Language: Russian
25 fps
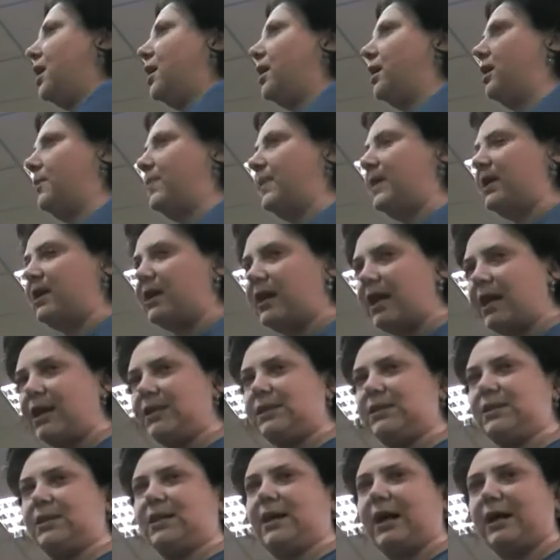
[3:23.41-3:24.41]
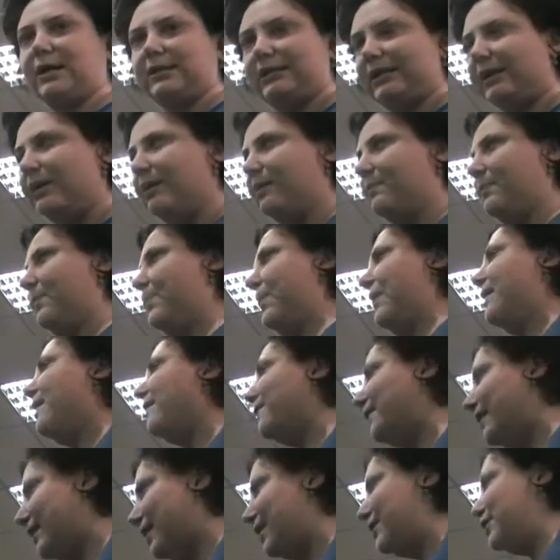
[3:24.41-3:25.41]
э, приедьте, как-то
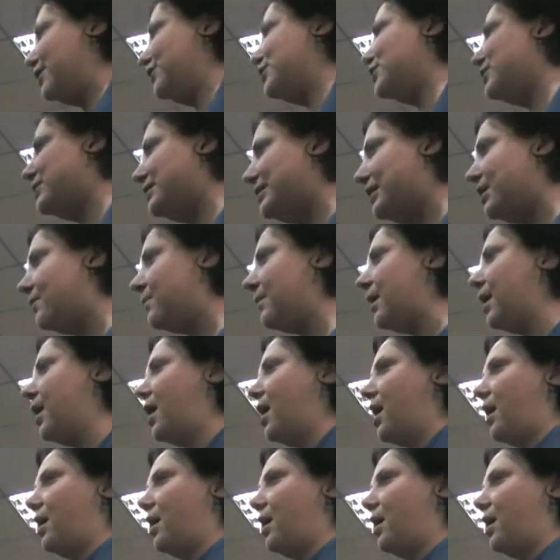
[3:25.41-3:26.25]
поговорите с ним,